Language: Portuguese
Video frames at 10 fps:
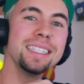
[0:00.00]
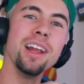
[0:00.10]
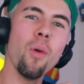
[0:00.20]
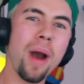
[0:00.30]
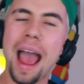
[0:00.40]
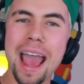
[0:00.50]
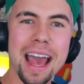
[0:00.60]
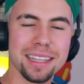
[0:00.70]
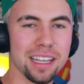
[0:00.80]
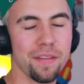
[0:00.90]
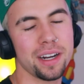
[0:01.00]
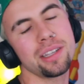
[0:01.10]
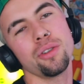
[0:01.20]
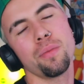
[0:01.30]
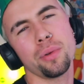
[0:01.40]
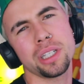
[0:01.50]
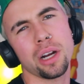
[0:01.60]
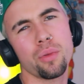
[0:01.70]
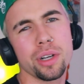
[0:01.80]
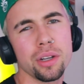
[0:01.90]
não é essa a versão do Poxa
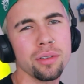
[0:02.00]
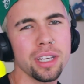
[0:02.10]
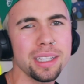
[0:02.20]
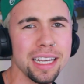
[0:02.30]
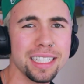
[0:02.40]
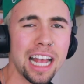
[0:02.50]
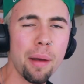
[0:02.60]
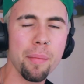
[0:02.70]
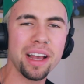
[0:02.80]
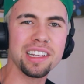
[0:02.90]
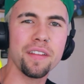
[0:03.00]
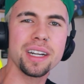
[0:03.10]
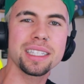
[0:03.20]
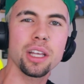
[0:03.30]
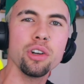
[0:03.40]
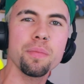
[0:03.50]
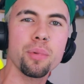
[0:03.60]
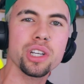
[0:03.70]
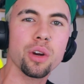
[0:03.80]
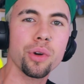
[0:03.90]
Crush, eu não sei se vocês sabem, mas a versão de
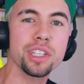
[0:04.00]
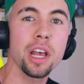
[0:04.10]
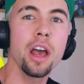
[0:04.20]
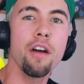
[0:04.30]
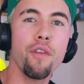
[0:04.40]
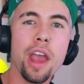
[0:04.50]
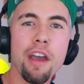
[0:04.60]
Poxa Crush foi